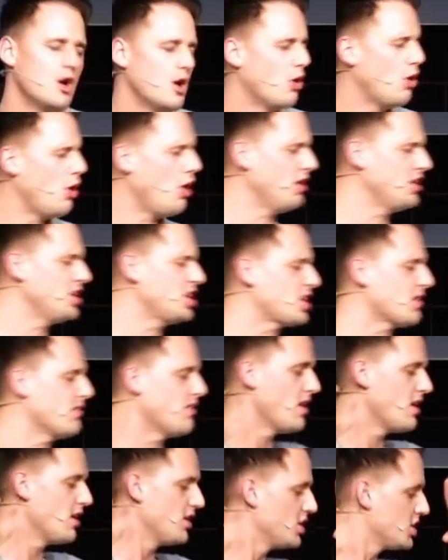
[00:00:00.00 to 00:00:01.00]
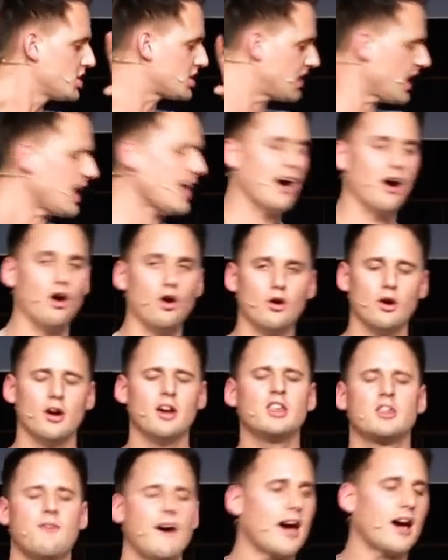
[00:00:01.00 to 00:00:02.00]
Oh, und ich stehe auf,
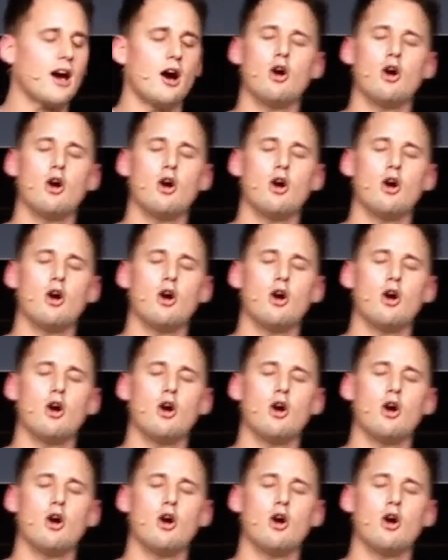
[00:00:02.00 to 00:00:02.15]
ich wach